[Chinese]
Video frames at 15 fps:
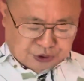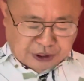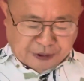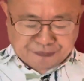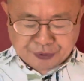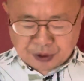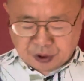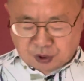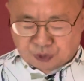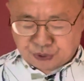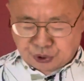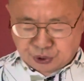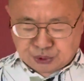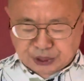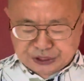呢，洪
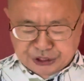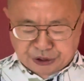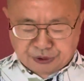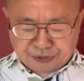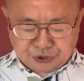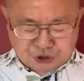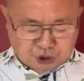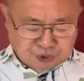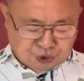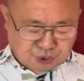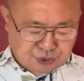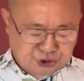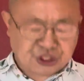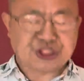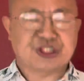秀全要要
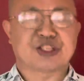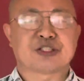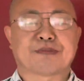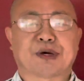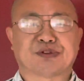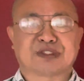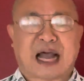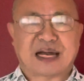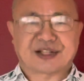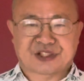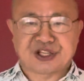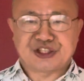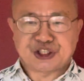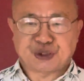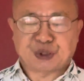求经济日报拿
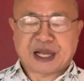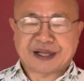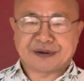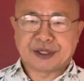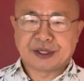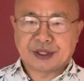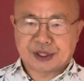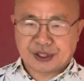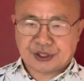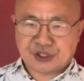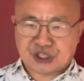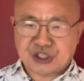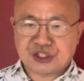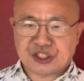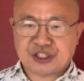证据来。呃，
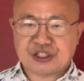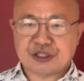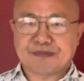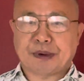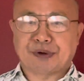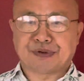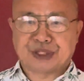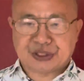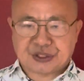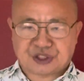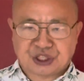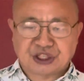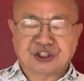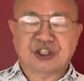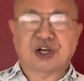经济日报呢
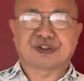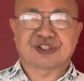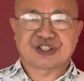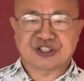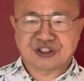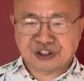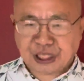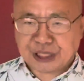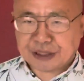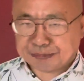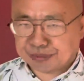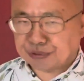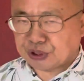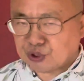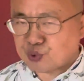听到的是内
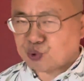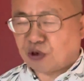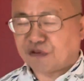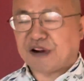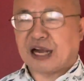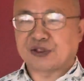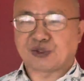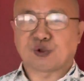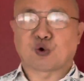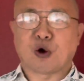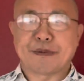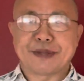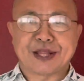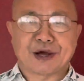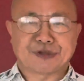部的说法，就是国
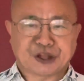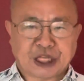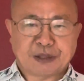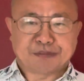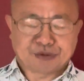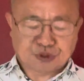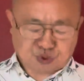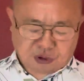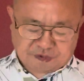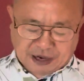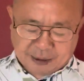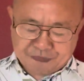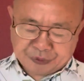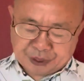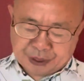民党内部的说
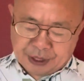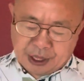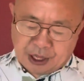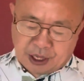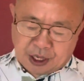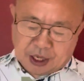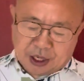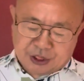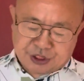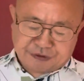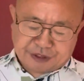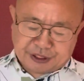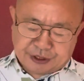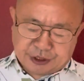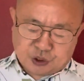法。呃，因
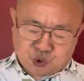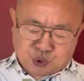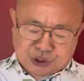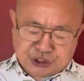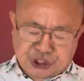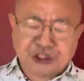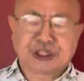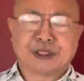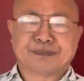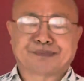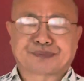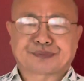为最近呢。